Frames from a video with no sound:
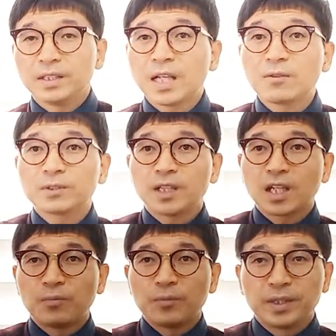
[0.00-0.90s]
이
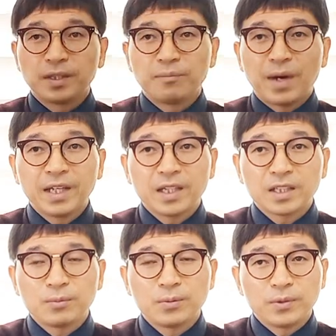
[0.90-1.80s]
삼국사기에 보면
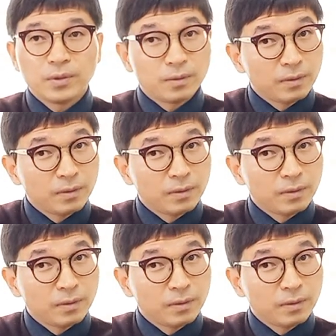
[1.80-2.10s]
마의태자 부부에